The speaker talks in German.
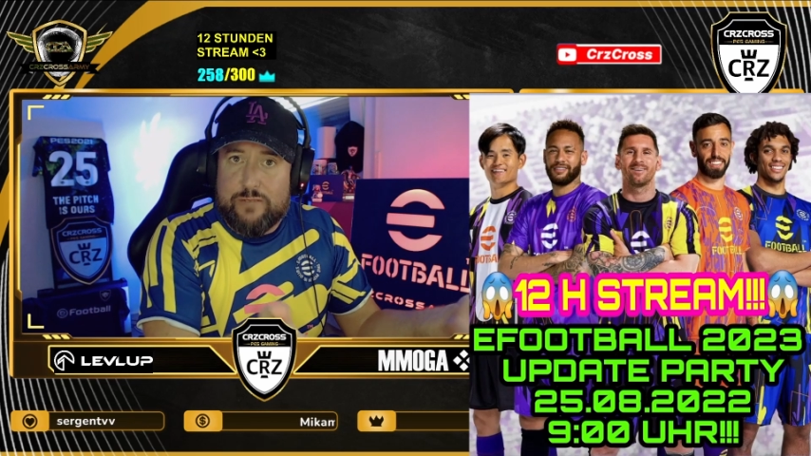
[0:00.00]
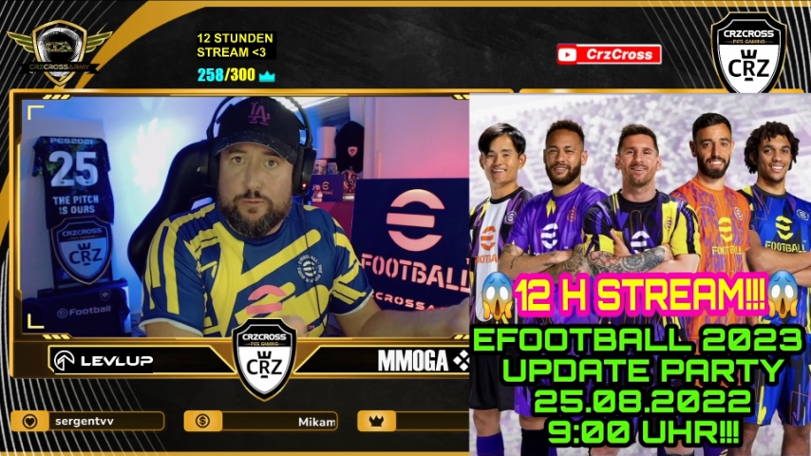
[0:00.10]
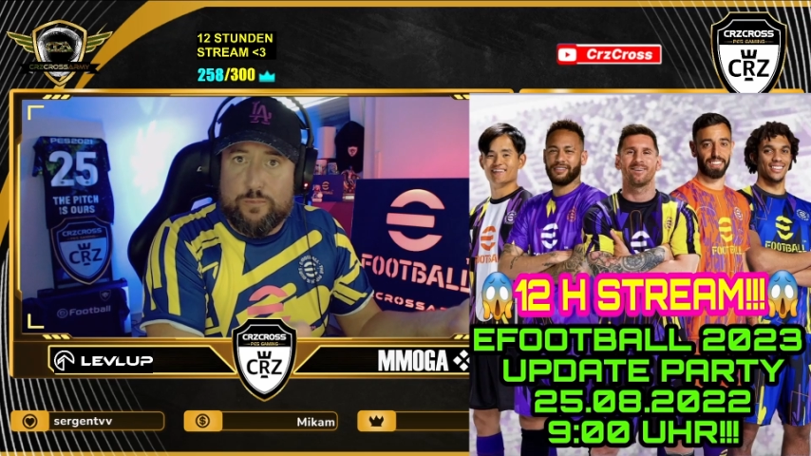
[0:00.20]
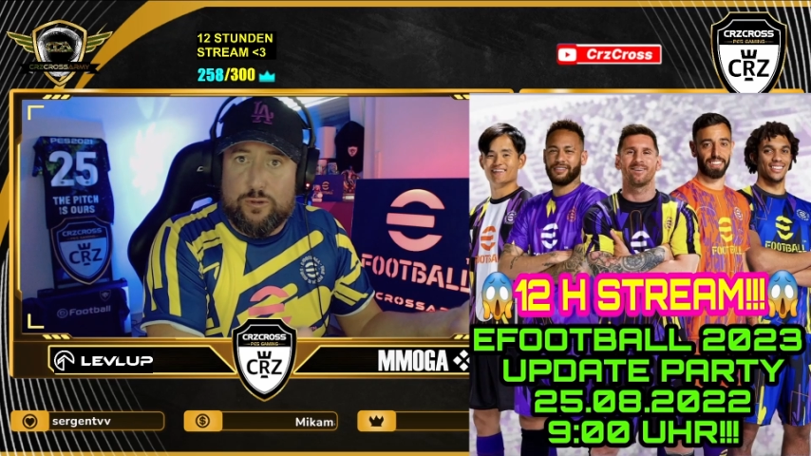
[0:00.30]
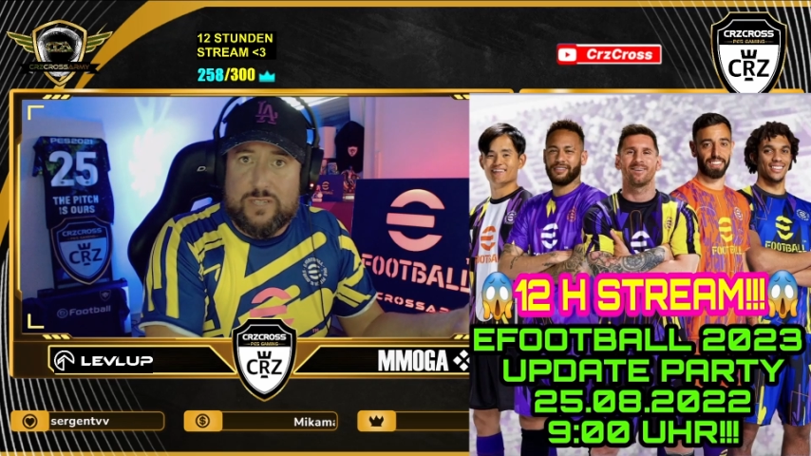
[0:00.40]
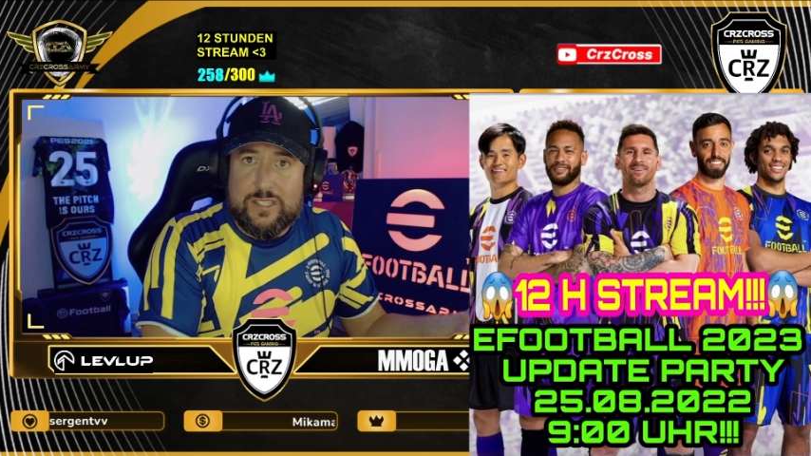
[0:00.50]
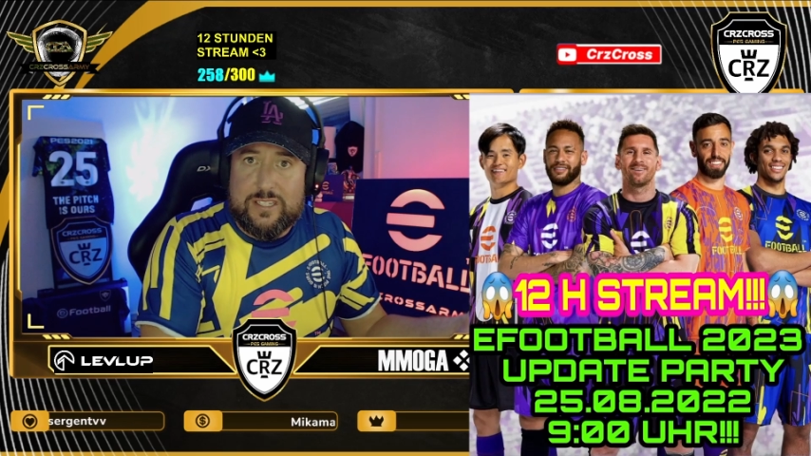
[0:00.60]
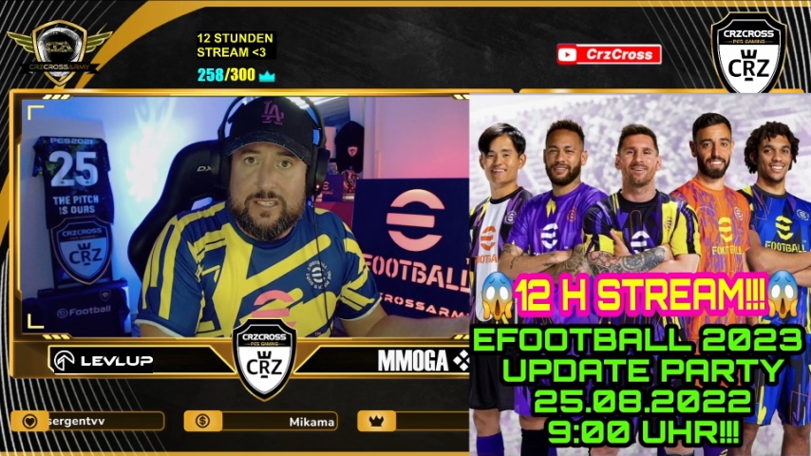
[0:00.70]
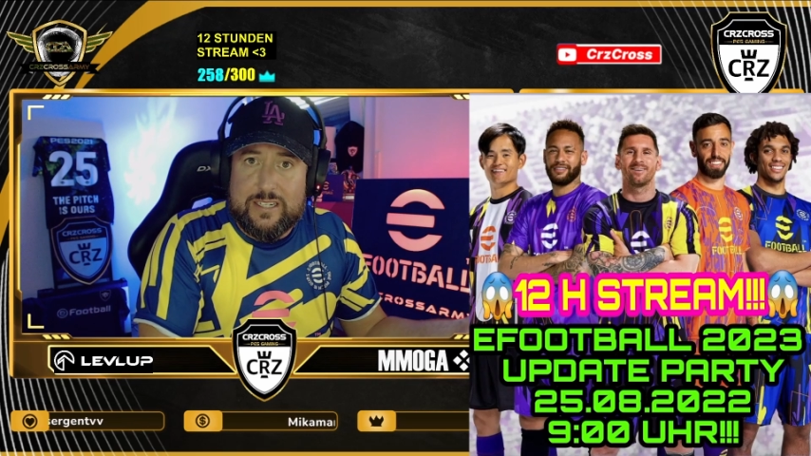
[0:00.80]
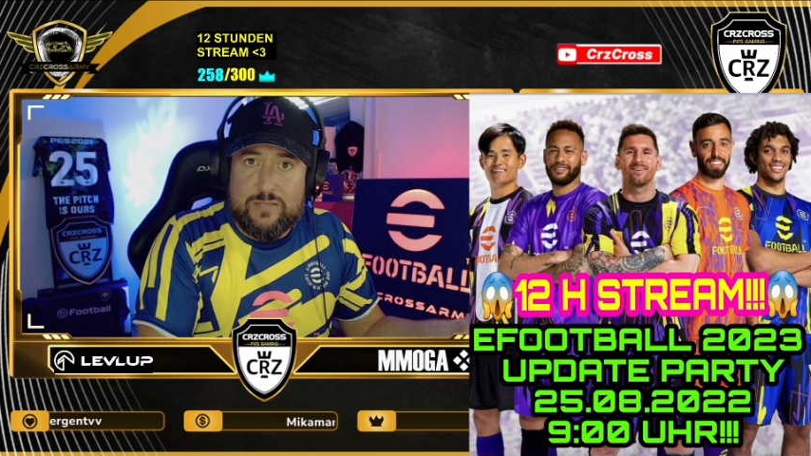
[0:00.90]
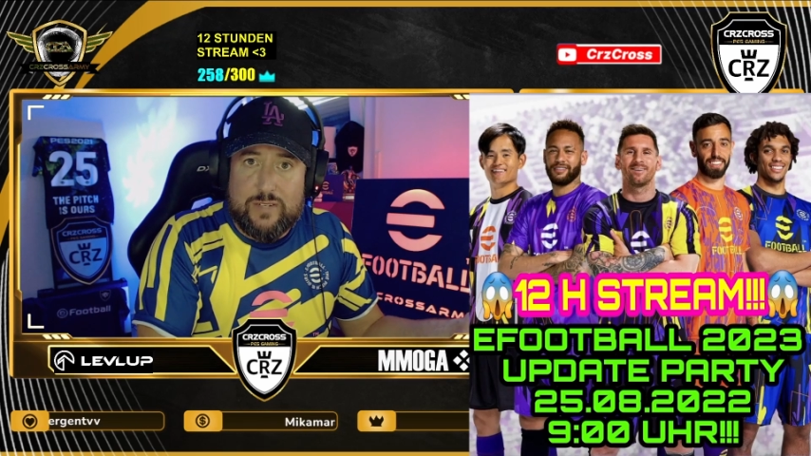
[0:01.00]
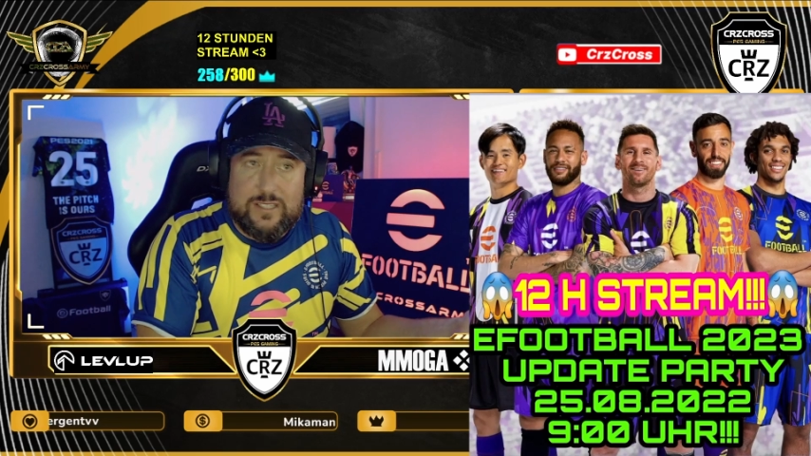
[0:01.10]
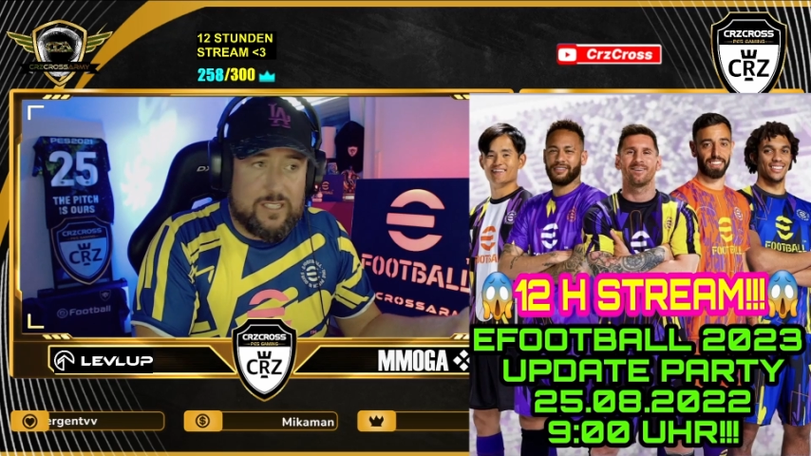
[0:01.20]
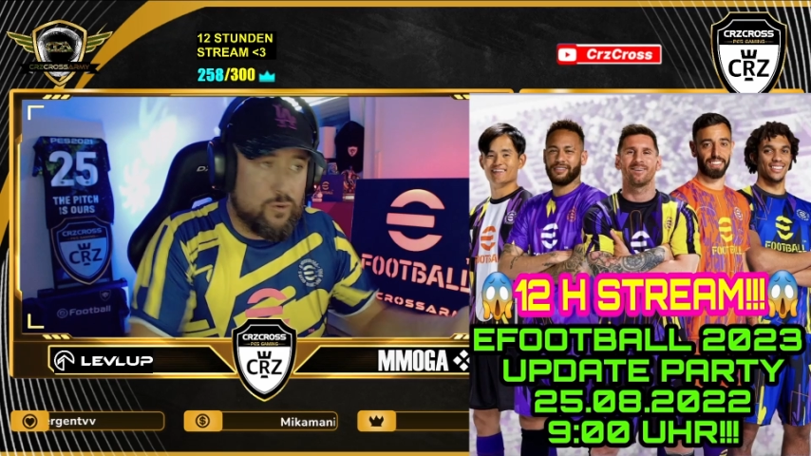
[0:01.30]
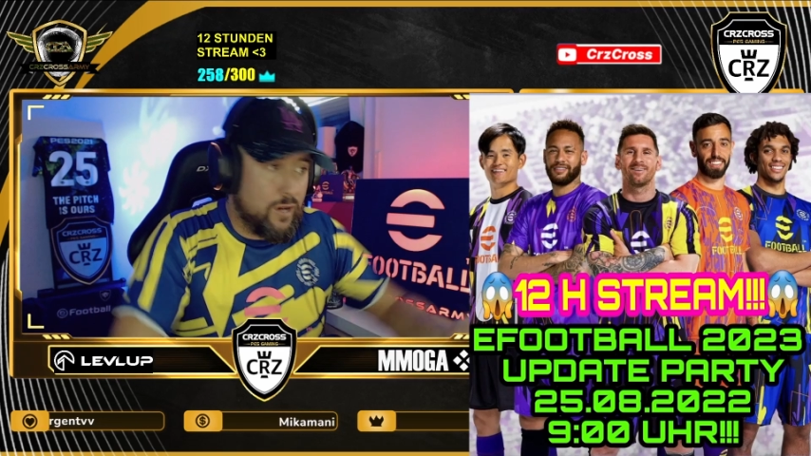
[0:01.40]
eFootball
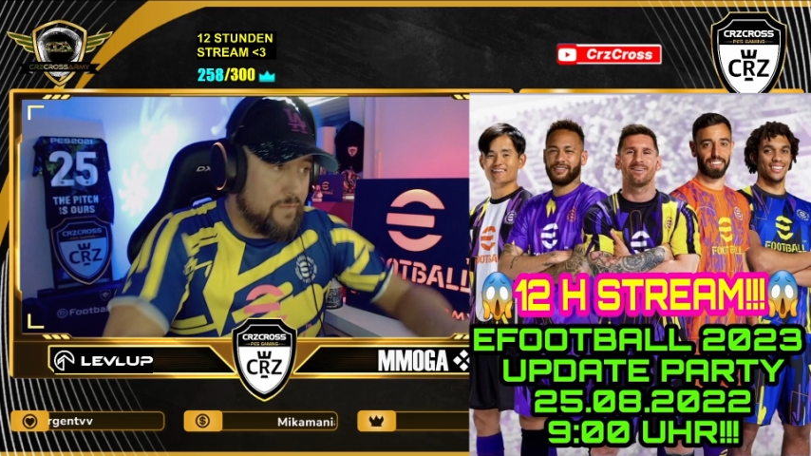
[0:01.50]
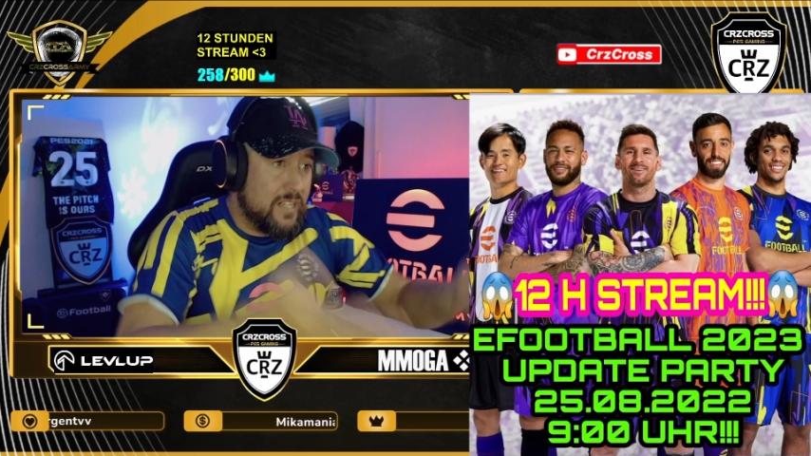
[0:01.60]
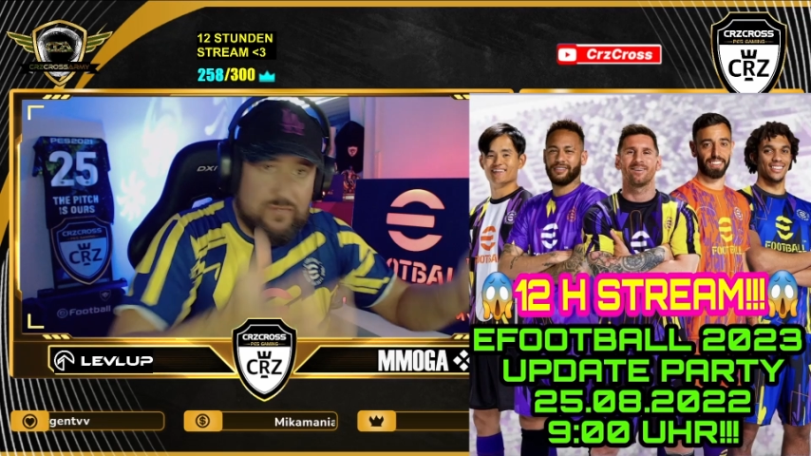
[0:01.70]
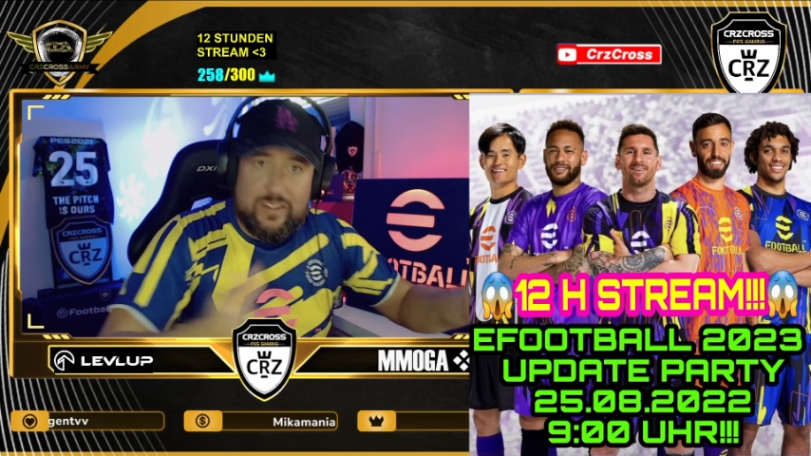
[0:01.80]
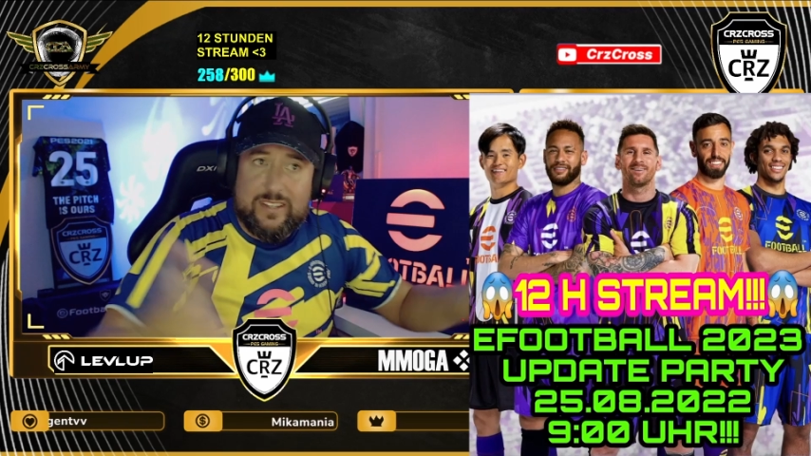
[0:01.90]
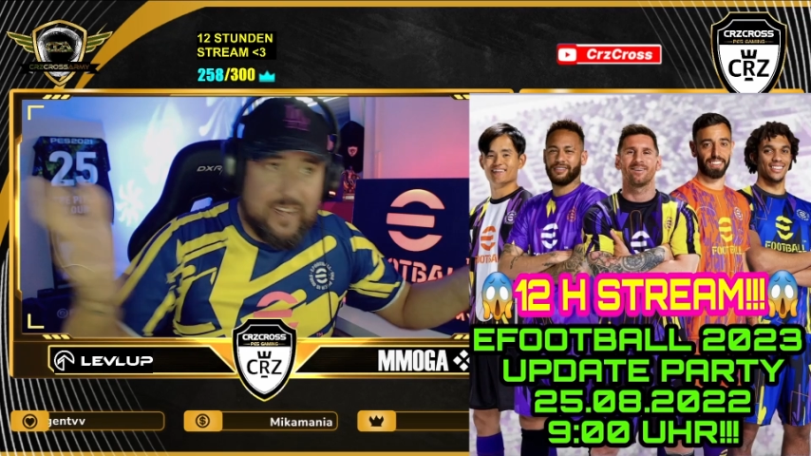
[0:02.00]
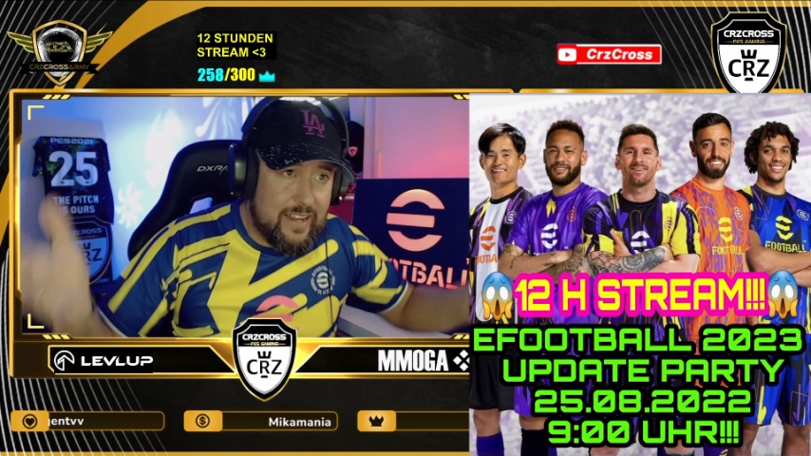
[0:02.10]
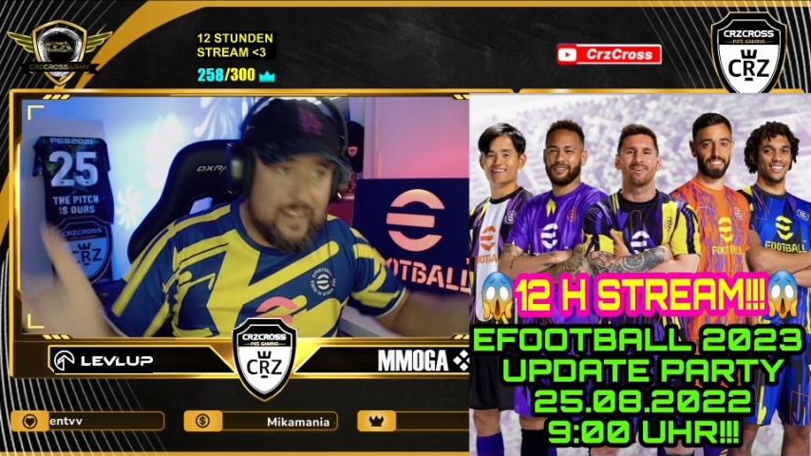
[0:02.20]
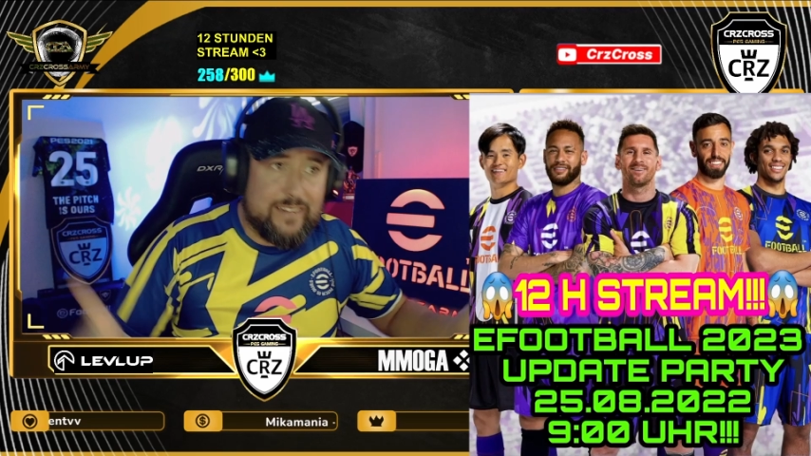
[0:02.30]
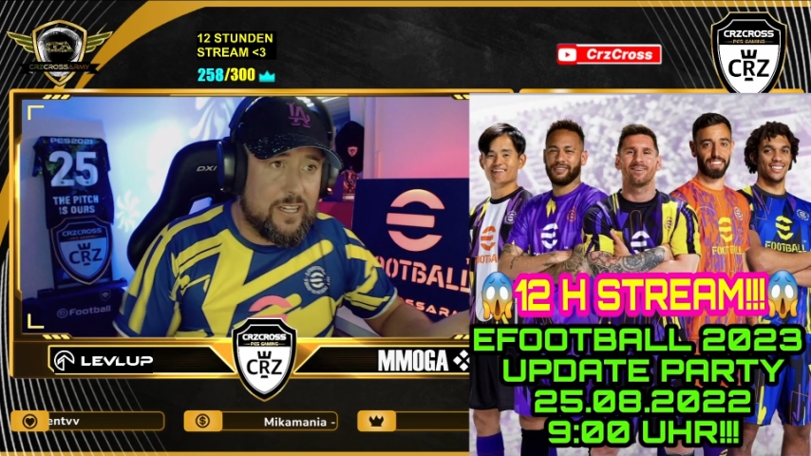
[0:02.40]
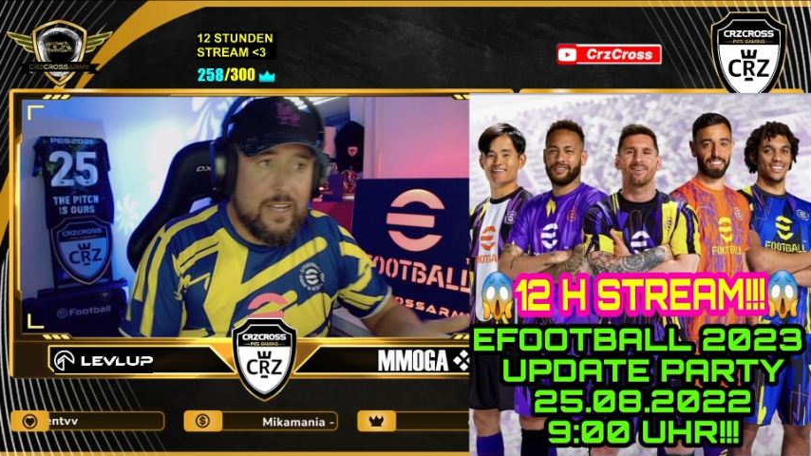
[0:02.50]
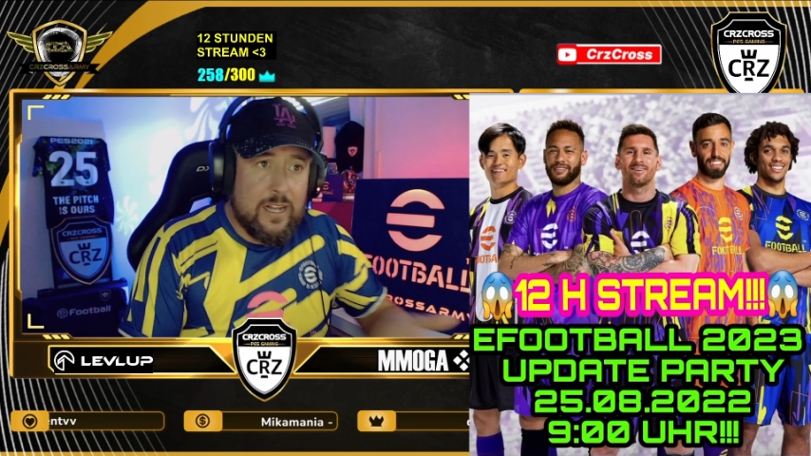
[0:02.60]
2023 oder 24 nachher irgendwann,